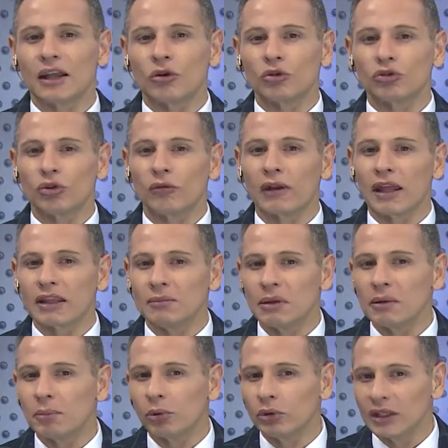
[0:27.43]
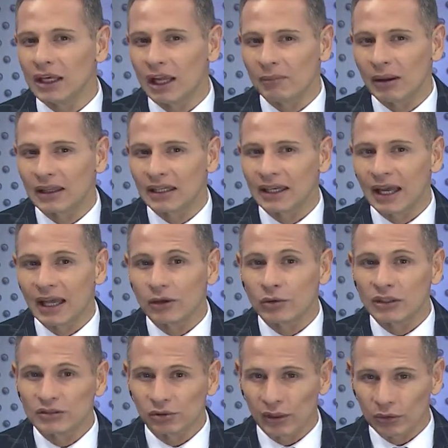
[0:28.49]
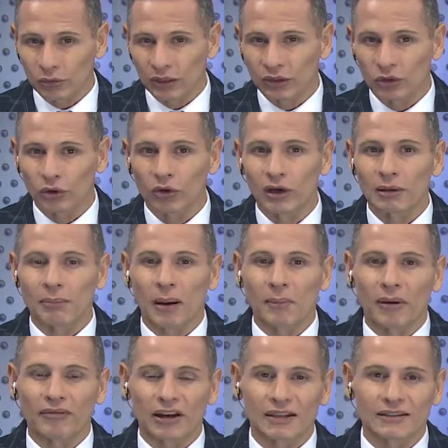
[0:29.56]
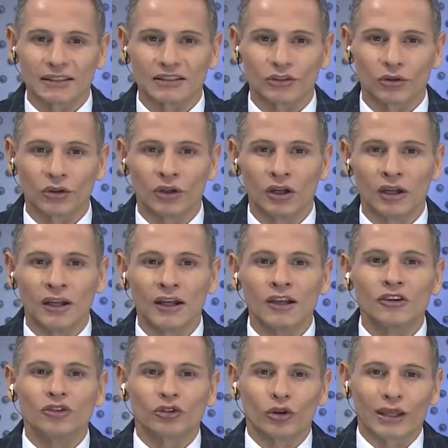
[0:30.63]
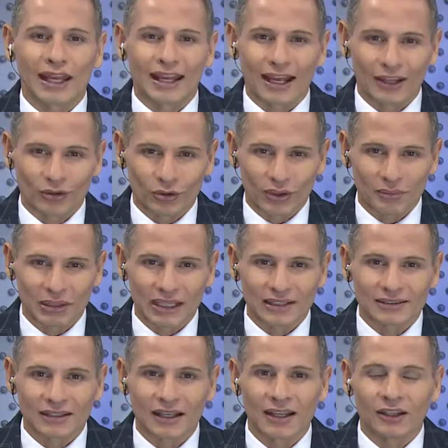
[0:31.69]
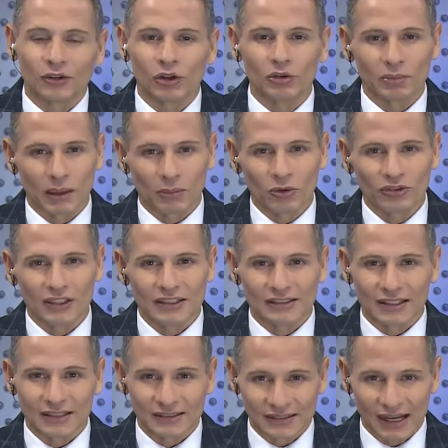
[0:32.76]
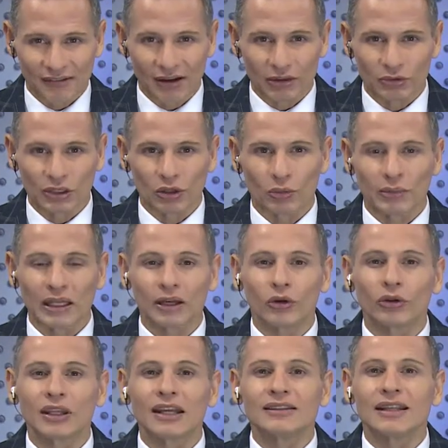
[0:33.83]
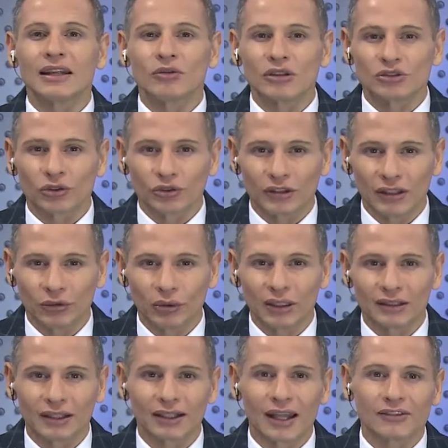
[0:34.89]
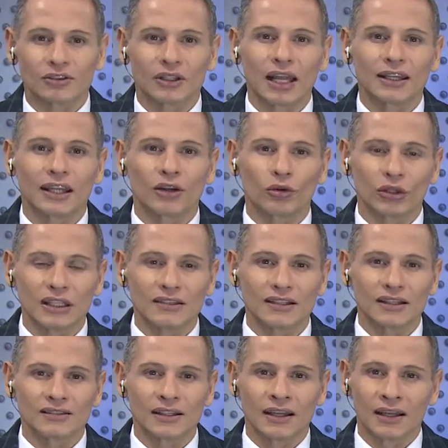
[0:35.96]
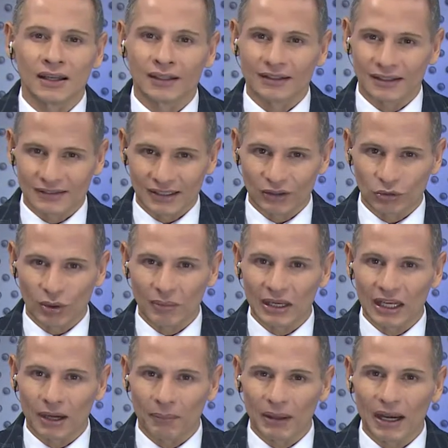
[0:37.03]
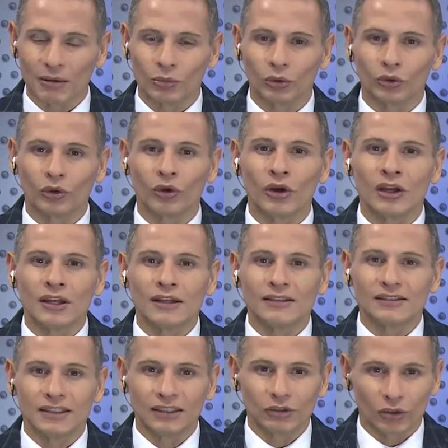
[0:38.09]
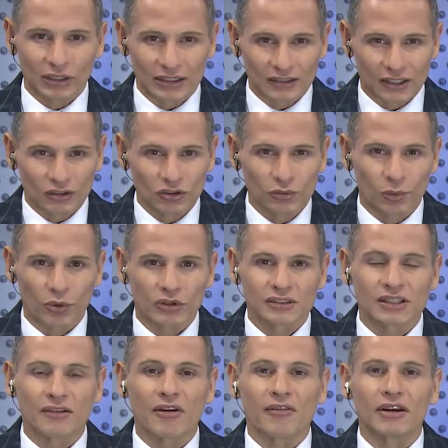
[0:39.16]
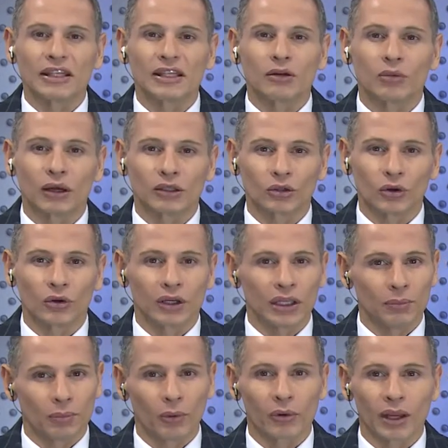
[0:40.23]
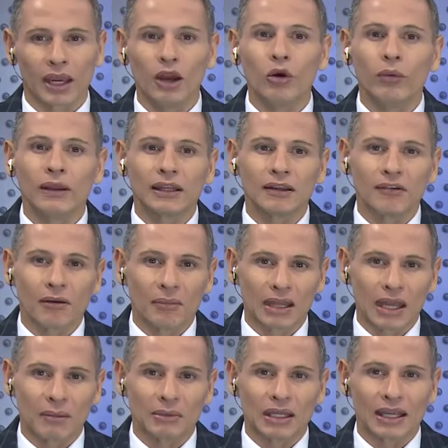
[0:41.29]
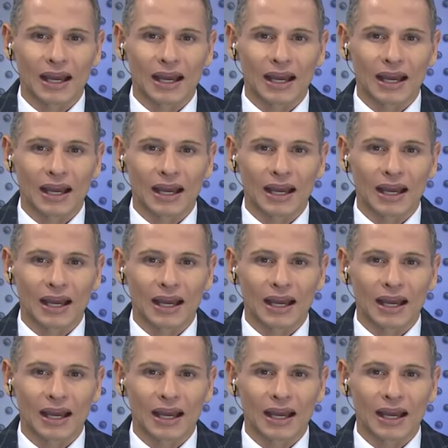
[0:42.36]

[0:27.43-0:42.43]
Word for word: ruso Vladimir Putin al Vaticano y su encuentro con el Papa Francisco. Soy Alejandro Ramírez. Nos vemos este sábado y domingo desde nuestro Centro Internacional de Noticias de Centroamérica para el Mundo. Sintonícenos por CB24 y por EVTV Miami.